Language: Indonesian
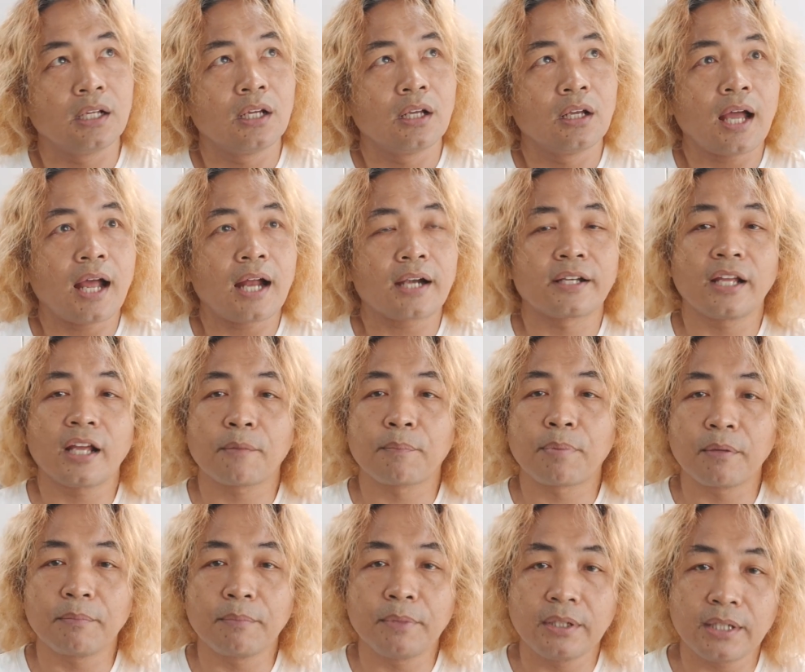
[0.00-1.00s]
ada yang
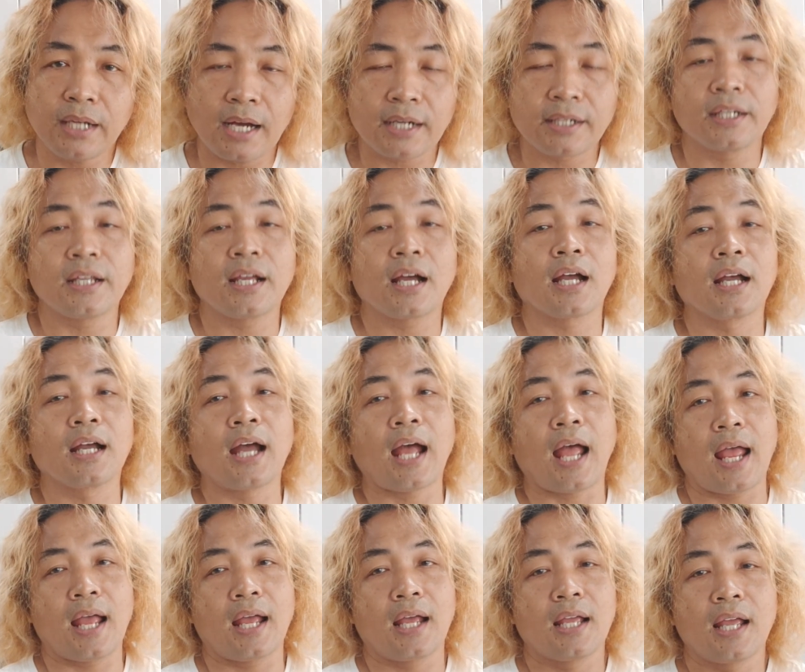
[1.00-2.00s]
berminyak ada yang enggak
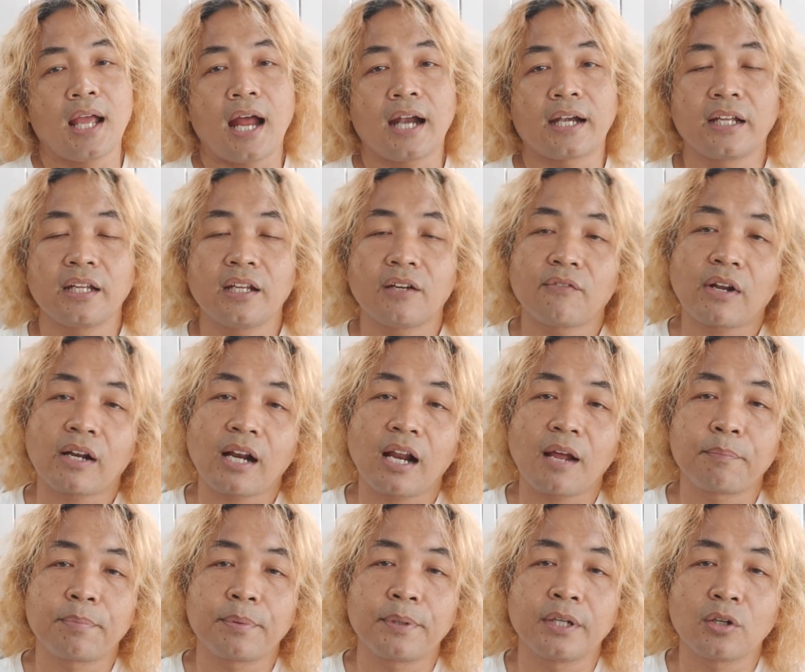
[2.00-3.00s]
ada yang warna
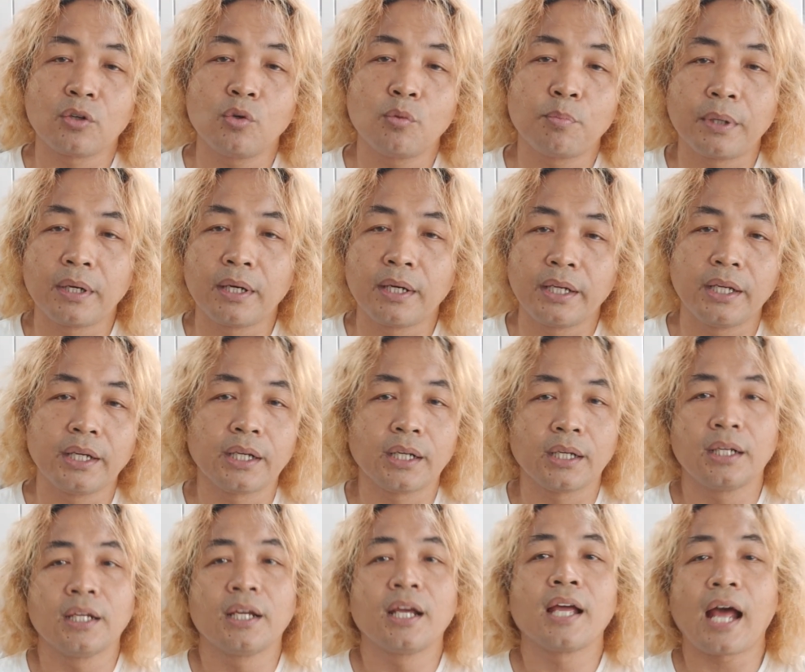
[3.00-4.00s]
biru bening
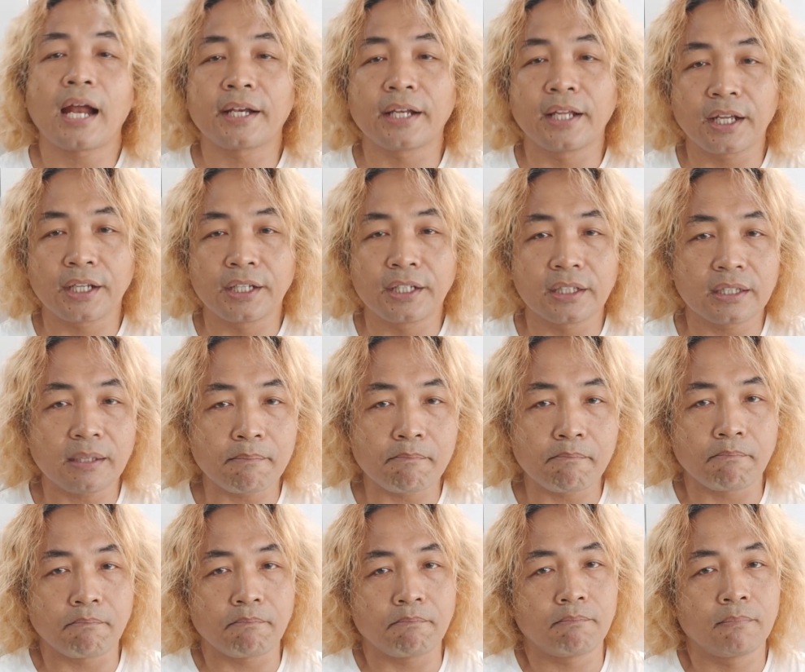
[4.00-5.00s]
ada yang hitam
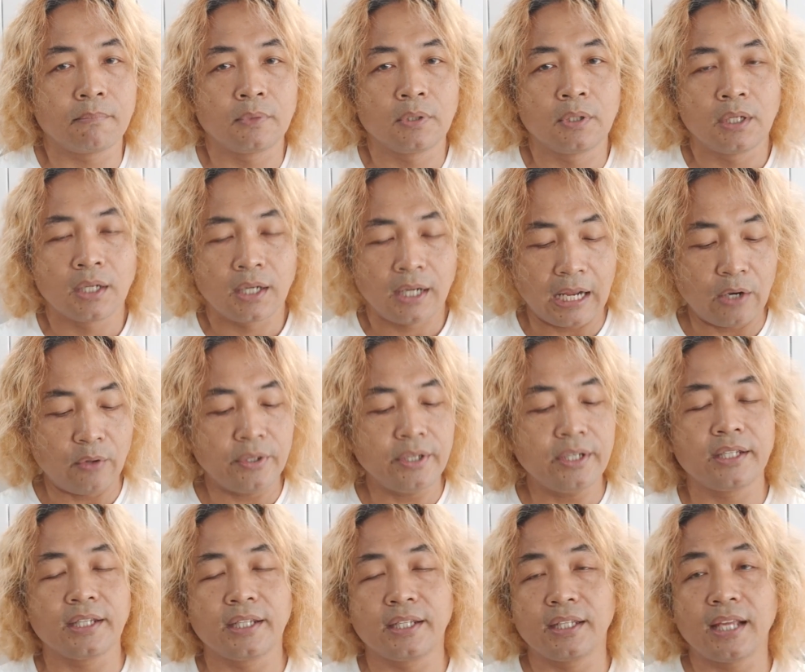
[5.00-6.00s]
kalau
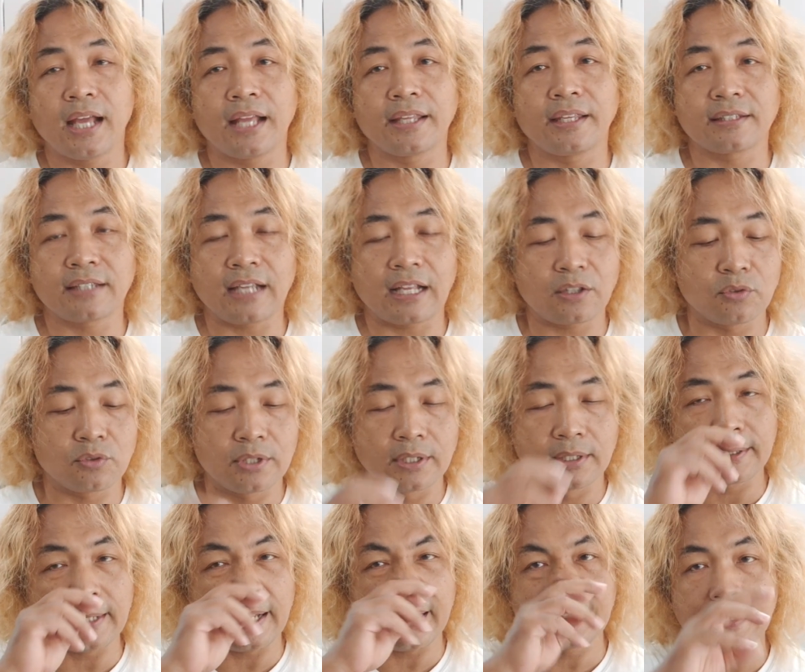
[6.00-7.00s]
ini hanya satu jenis
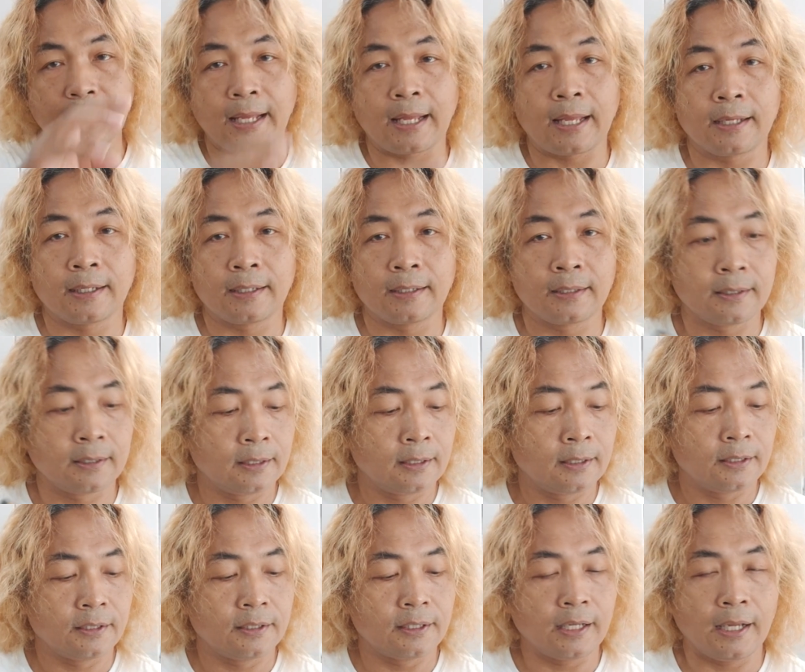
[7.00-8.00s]
saja
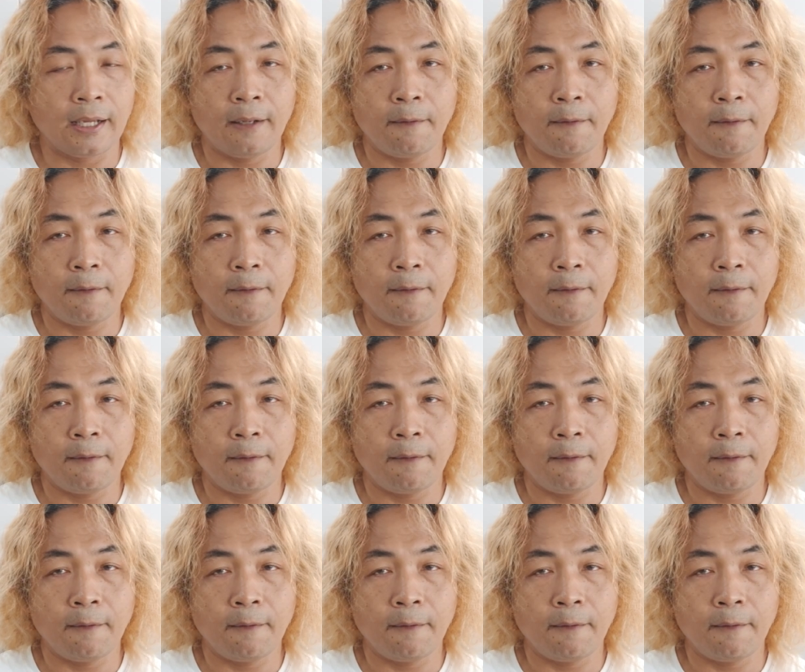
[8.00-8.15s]
ya